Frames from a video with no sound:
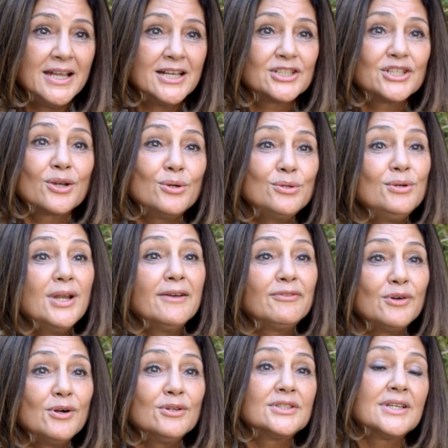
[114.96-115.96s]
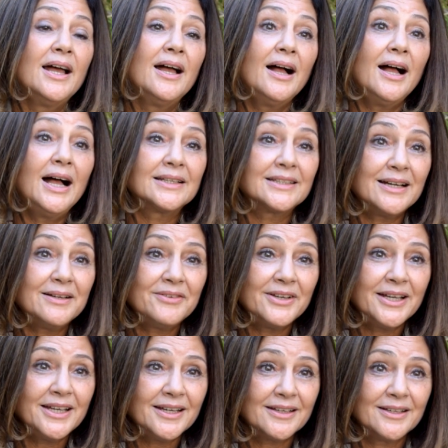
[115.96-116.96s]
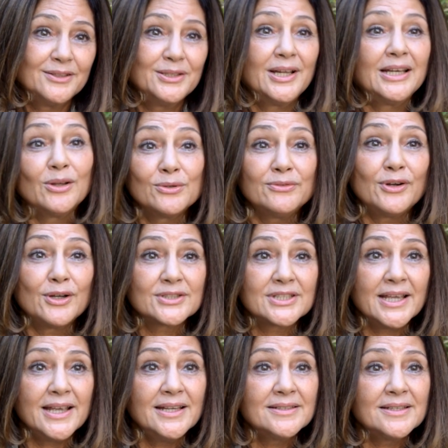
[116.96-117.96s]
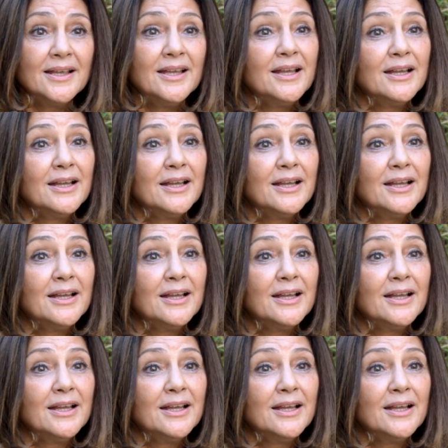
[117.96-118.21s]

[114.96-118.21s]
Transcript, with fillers: J'ai connu la France à travers la langue française,